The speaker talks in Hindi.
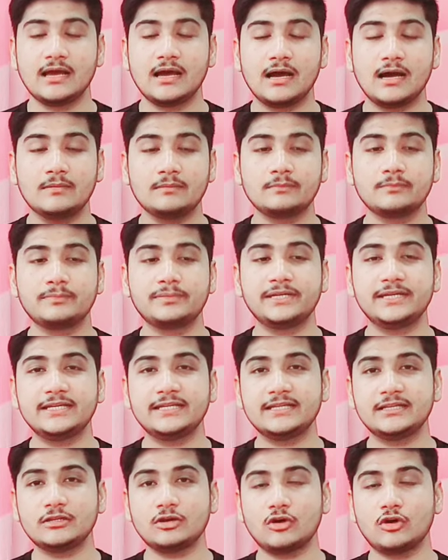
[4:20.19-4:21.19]
हम ब्रीद
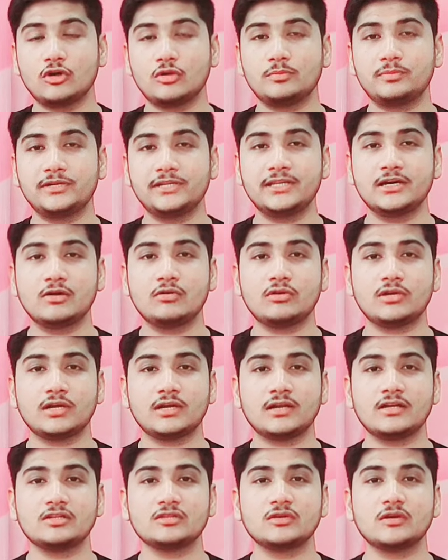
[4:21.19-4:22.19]
इन और ब्रीद आउट
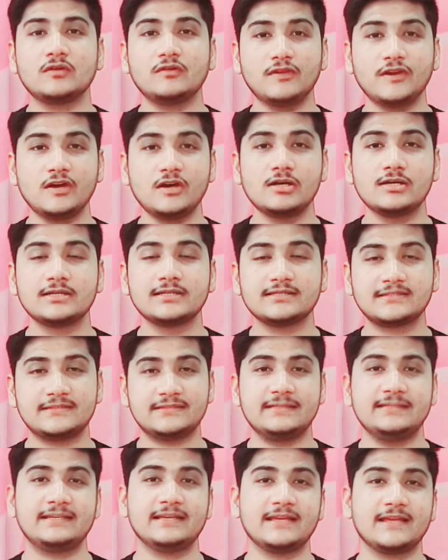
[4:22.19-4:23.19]
करना जो है वो
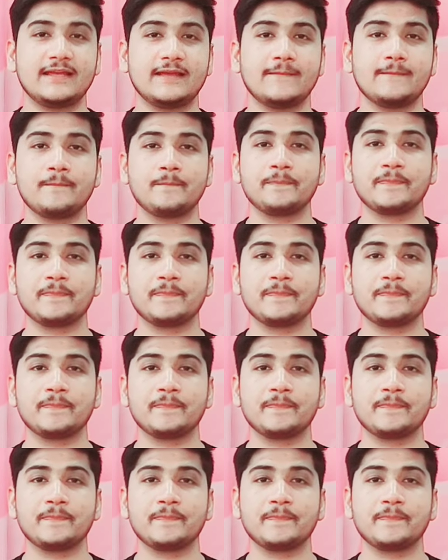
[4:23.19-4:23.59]
सीखेंगे